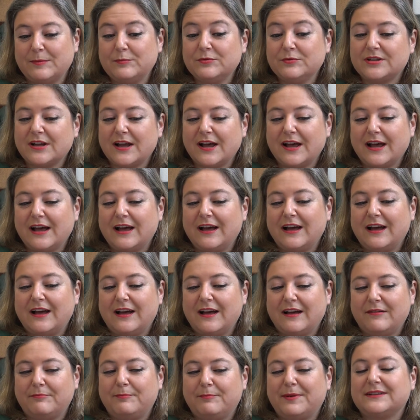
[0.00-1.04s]
vamos
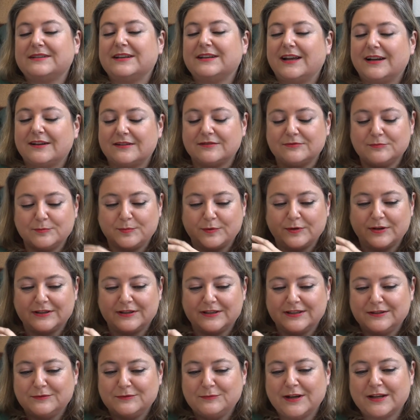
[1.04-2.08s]
a pasar un
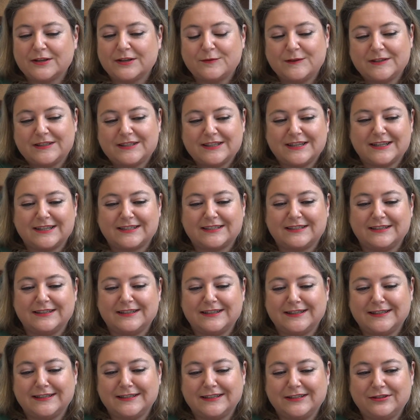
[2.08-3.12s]
poquitín unas fechas,
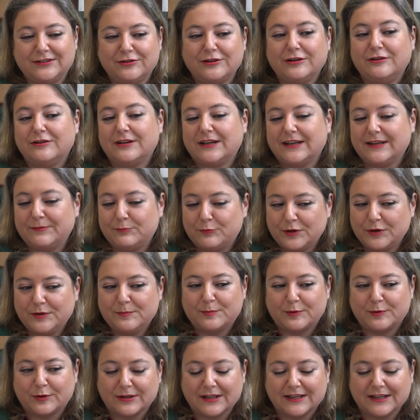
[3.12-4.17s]
eh, yo creo que muy
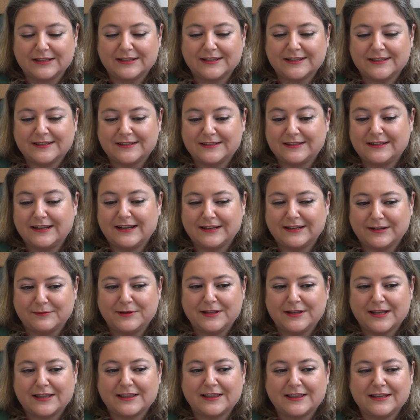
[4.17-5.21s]
importantes. La
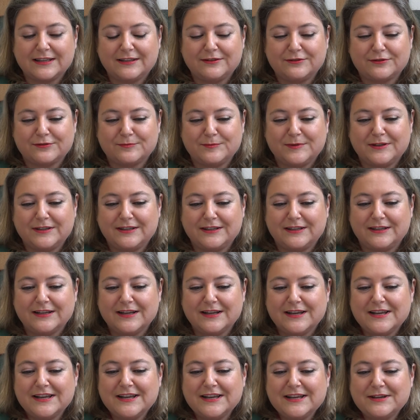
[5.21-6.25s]
Navidad del
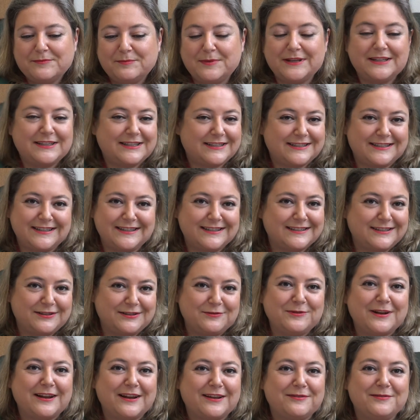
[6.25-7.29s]
2020 sigue
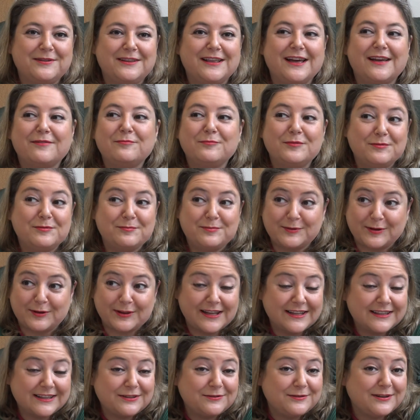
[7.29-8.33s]
siendo una Navidad muy
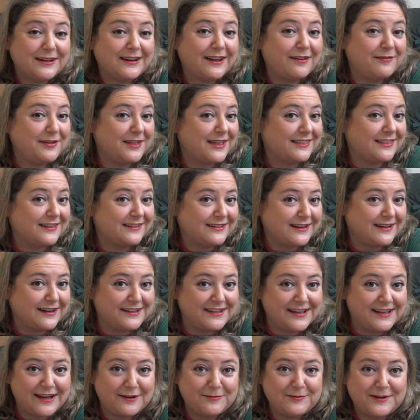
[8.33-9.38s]
importante, una Navidad
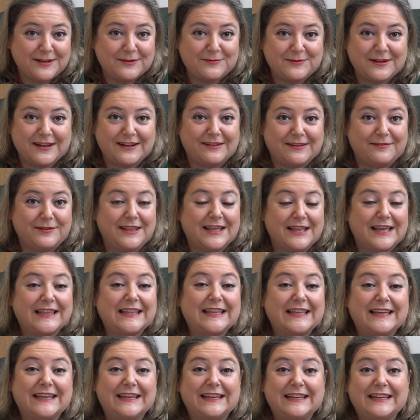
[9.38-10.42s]
entrañable, una Navidad
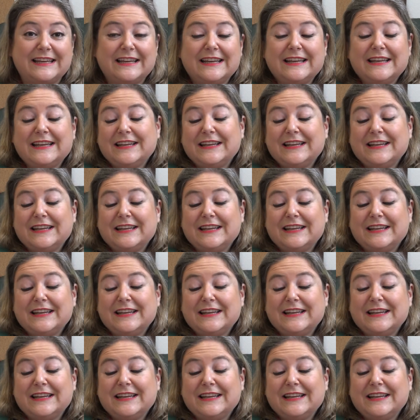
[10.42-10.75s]
que